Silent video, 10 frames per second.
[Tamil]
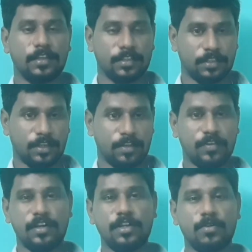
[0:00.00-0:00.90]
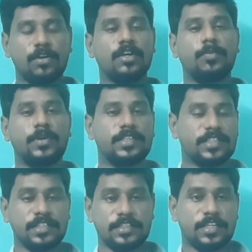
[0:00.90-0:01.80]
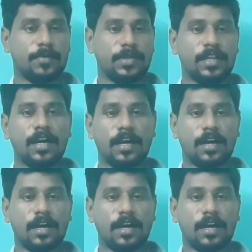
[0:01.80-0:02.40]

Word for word: இந்த வீடியோ உங்களுக்கு பிடிச்சிருந்துச்சு அப்படின்னா